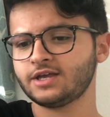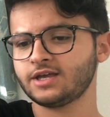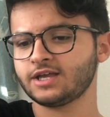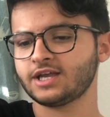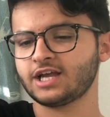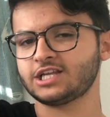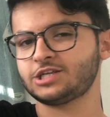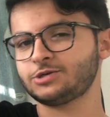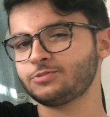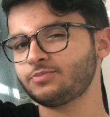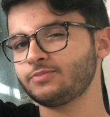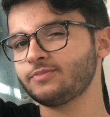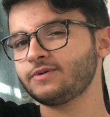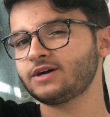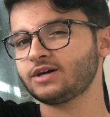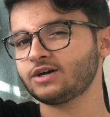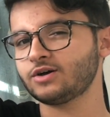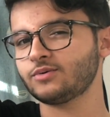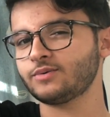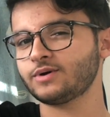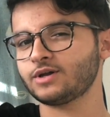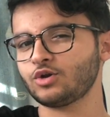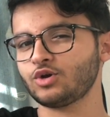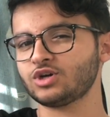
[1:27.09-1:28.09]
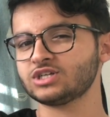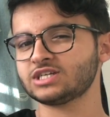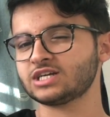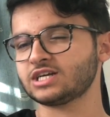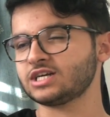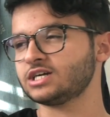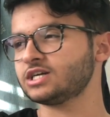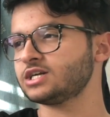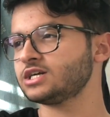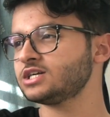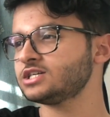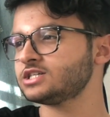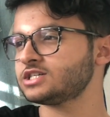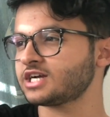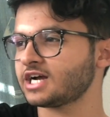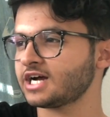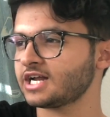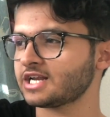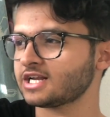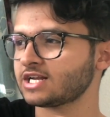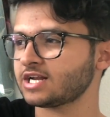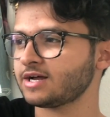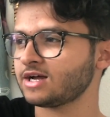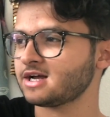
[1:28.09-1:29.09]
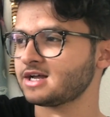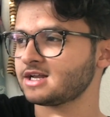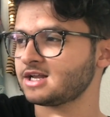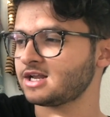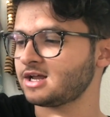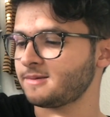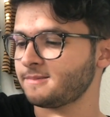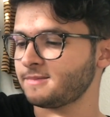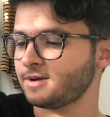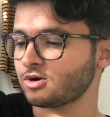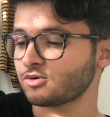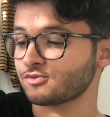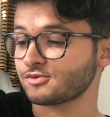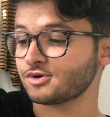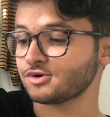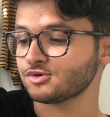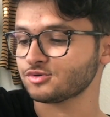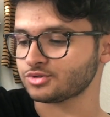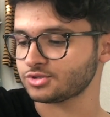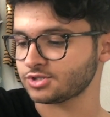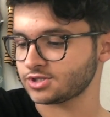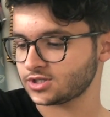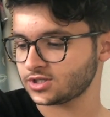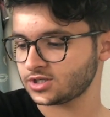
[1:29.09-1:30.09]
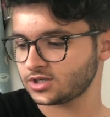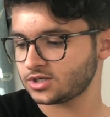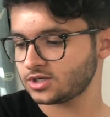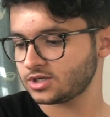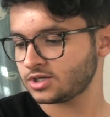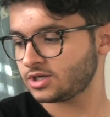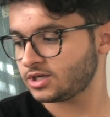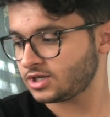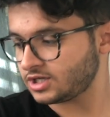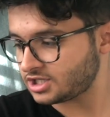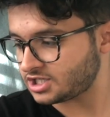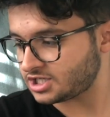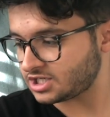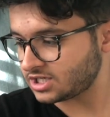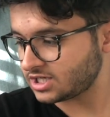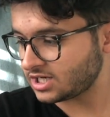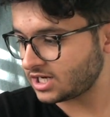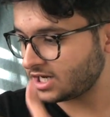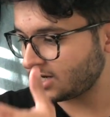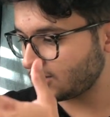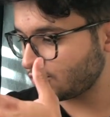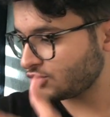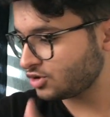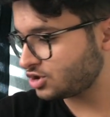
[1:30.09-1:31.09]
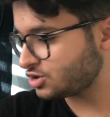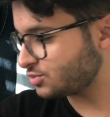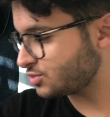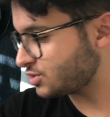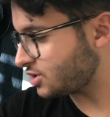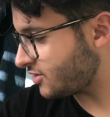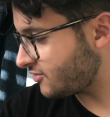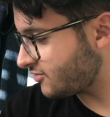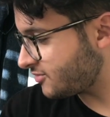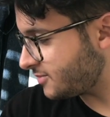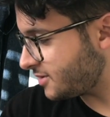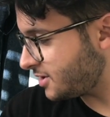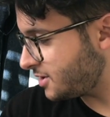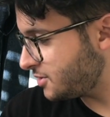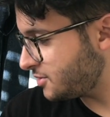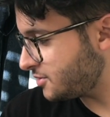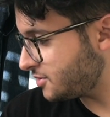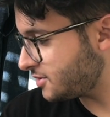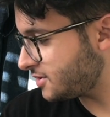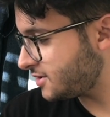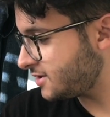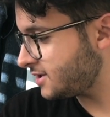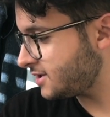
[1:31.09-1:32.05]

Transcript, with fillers: que é tipo uma, uma loja grande, cara, na, na Melrose. E tinha lá o último 9,5.